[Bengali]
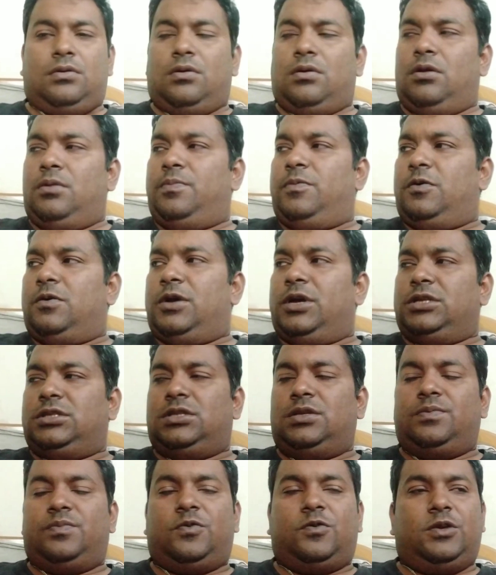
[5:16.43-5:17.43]
অল্প
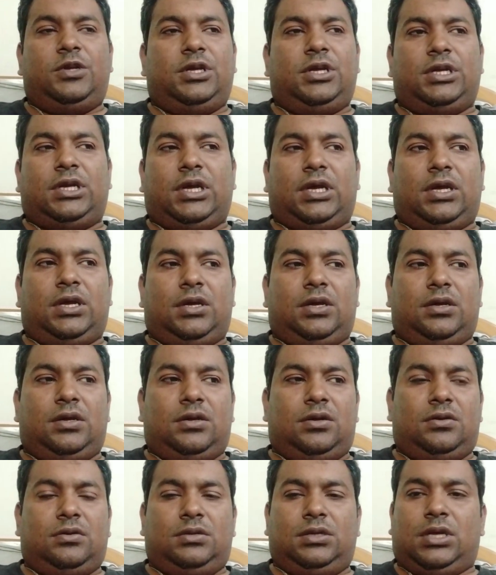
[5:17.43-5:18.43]
কয়েকদিন পরে এটাকে
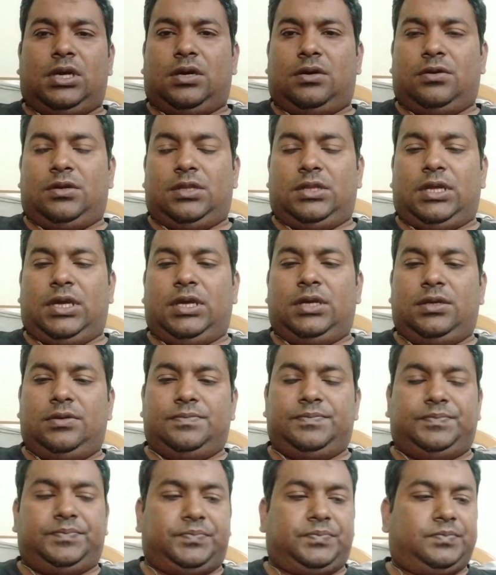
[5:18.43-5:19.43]
ইয়ে করে দেয়
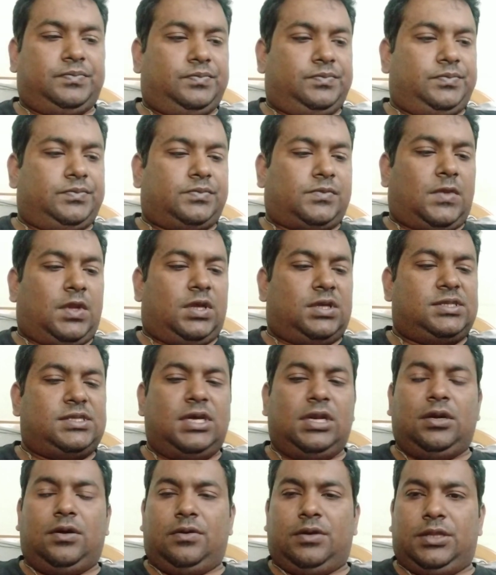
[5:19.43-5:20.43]

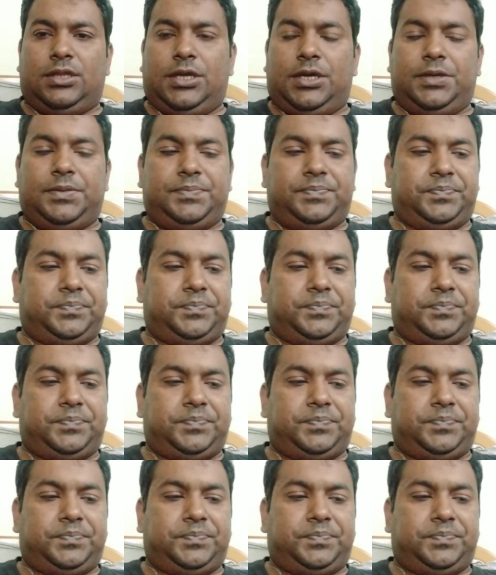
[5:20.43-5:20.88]
সেল করে দেয়